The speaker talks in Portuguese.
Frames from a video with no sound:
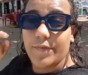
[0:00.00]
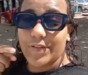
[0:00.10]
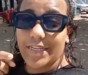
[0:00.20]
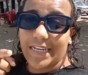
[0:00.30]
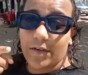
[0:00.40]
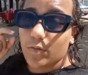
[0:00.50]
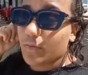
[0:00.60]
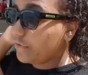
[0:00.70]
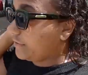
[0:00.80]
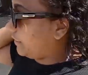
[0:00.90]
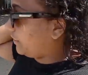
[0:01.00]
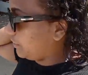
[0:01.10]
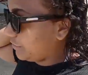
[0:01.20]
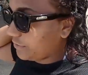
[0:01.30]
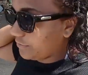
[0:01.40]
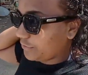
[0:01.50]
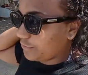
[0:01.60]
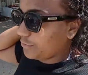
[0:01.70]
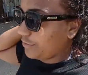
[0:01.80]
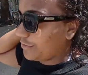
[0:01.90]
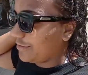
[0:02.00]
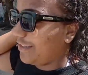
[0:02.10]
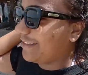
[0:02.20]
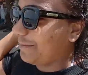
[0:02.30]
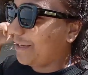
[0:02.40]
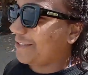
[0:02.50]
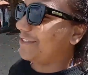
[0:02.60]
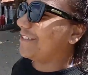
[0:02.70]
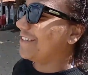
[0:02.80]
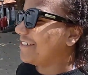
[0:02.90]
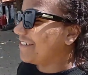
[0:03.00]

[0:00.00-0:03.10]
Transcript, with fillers: Vou lá na água com vocês. Fechou? Ela tá minha Dinda.